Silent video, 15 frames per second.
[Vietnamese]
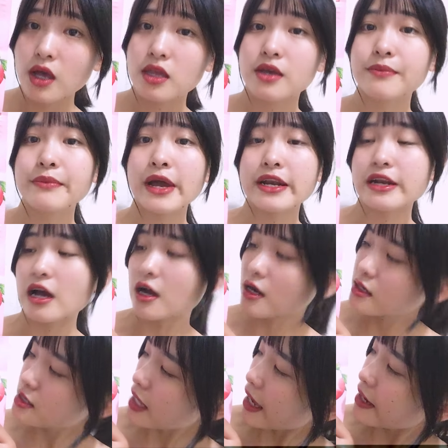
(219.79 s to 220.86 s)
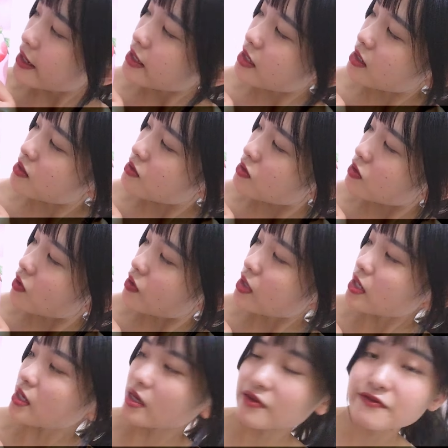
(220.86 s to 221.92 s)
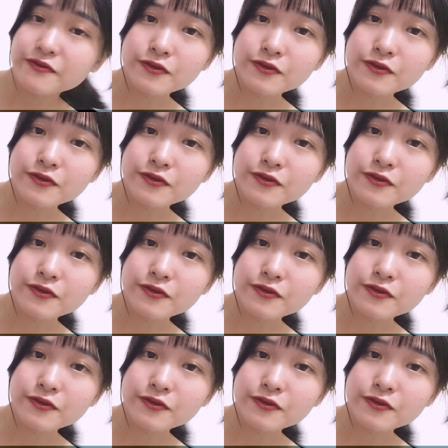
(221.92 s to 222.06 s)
nhưng mà nó thay cái chữ chỗ này nè,